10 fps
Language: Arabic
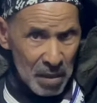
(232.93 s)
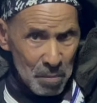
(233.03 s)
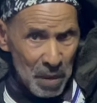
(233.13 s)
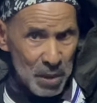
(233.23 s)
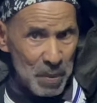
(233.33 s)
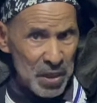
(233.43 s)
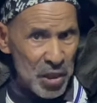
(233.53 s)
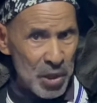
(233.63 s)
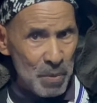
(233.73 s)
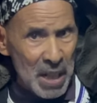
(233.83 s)
ما
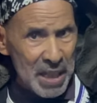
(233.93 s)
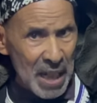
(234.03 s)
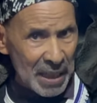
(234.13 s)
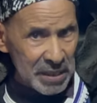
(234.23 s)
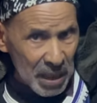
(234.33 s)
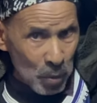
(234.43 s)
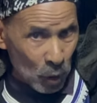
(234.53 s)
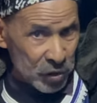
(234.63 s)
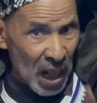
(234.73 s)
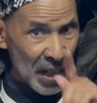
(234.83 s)
جبرش شي واحد عندي
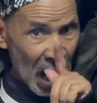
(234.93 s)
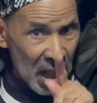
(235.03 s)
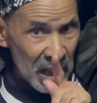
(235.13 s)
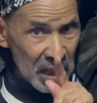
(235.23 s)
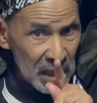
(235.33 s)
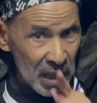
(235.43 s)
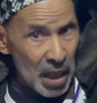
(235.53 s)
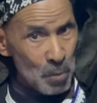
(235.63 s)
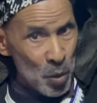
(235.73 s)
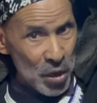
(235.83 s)
بخزانة
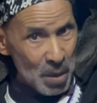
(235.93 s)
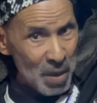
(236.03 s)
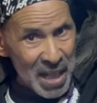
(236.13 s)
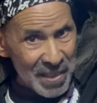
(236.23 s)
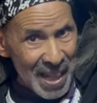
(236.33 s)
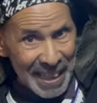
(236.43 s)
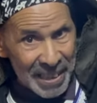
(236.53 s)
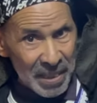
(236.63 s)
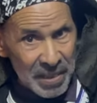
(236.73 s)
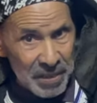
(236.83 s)
الا المجرم اللي
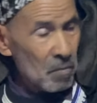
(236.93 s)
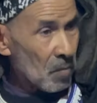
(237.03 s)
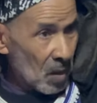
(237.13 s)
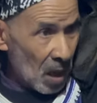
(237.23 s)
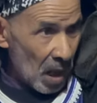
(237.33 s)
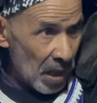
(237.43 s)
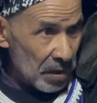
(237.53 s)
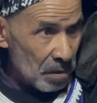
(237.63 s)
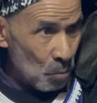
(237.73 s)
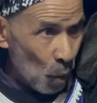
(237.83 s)
داعي خاي
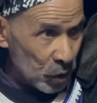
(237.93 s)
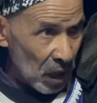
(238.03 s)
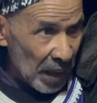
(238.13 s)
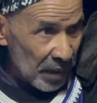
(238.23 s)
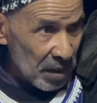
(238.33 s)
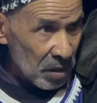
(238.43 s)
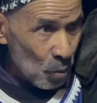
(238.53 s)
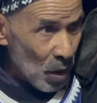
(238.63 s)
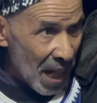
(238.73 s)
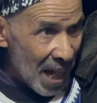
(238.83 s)
المختار
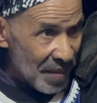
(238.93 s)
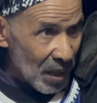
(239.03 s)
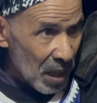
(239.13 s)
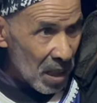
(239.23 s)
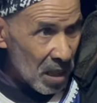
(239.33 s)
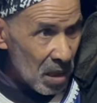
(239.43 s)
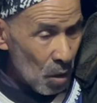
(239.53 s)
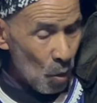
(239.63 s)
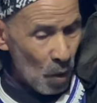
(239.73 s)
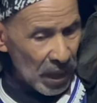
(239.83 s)
والعادل
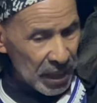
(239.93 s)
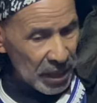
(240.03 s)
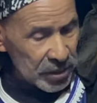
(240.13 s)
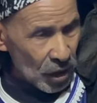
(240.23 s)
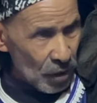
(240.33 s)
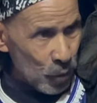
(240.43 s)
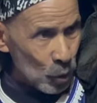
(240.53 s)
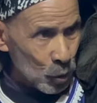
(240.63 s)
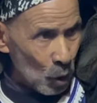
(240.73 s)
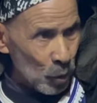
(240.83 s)
هو كيعطيه
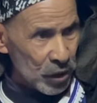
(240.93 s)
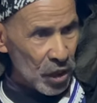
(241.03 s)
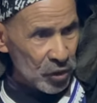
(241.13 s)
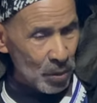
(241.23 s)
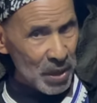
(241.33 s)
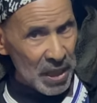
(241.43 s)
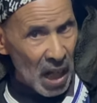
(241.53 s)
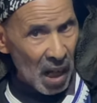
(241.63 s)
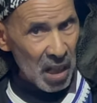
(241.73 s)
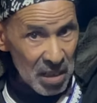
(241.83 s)
الفلوس واخر كيكسب
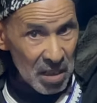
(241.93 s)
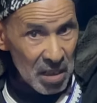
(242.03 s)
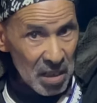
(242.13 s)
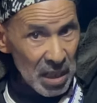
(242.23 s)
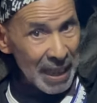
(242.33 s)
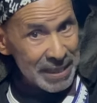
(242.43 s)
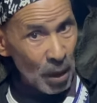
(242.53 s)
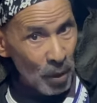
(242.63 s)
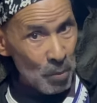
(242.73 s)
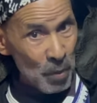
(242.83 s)
لينا
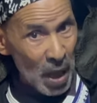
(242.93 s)
عطاوهم